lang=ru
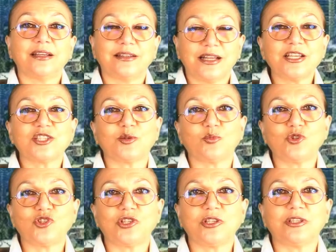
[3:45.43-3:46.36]
Наши
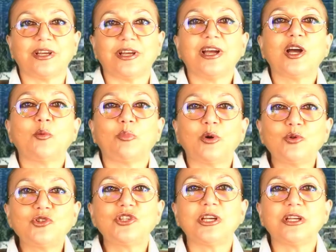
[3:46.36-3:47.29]
мужчины
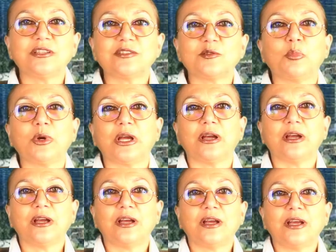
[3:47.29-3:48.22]
поучились бы
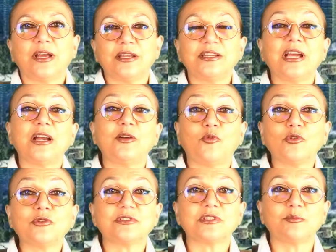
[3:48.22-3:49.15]
не
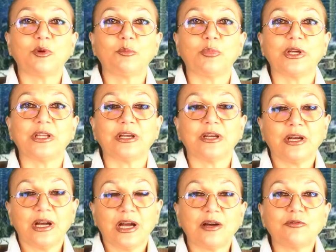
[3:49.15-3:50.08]
альфонсами быть,
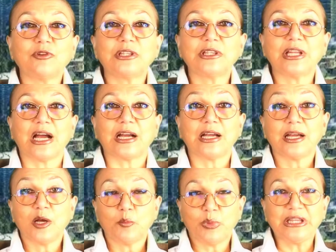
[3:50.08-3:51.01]
а вот так,
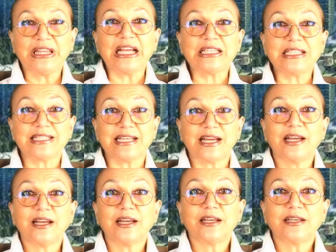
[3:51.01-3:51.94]
пытаться
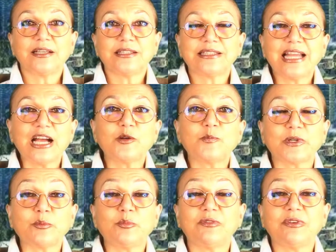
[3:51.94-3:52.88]
так
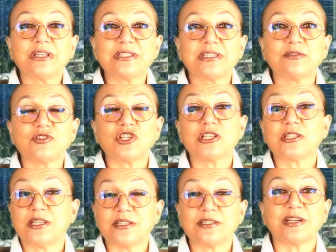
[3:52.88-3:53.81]
пробиваться в
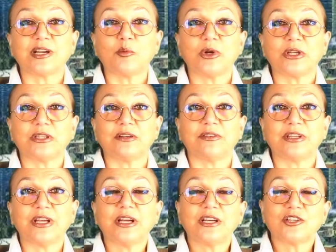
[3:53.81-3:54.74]
жизни и зарабатывать,
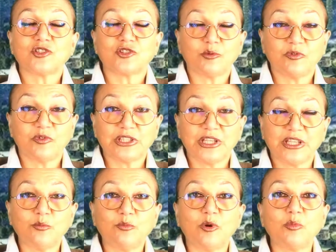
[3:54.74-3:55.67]
чтобы вот
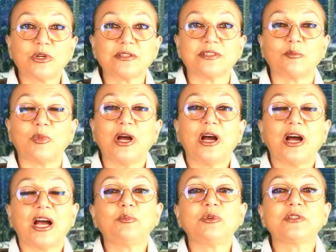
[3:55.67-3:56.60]
таким образом
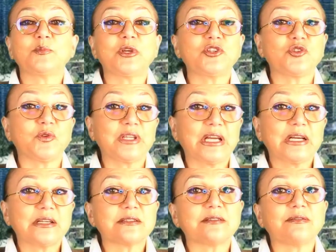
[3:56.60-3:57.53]
обеспечивать
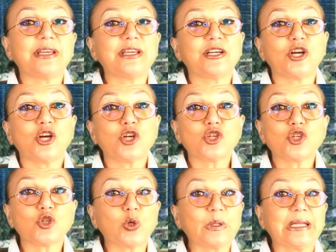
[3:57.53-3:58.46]
своих
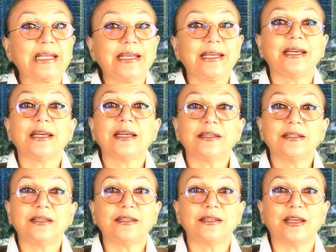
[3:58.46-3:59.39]
жен и
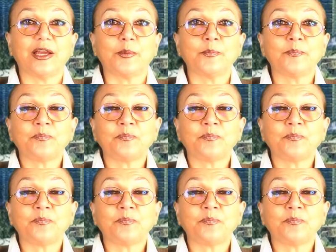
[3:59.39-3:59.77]
детей